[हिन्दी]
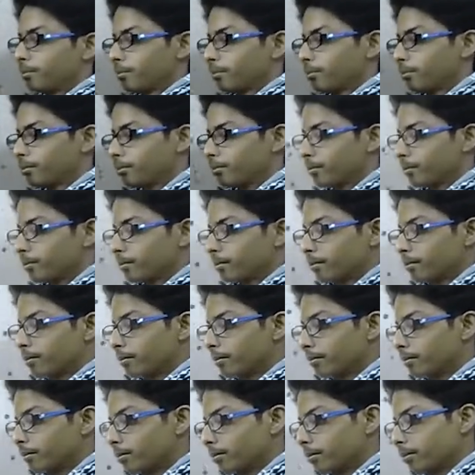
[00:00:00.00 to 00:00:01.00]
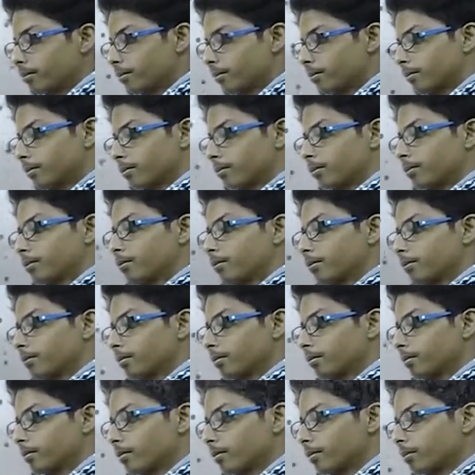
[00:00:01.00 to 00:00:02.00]
आपकी सूरत हमारे
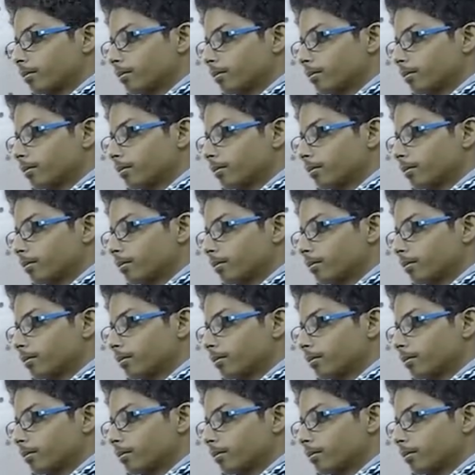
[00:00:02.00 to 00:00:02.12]
दिल में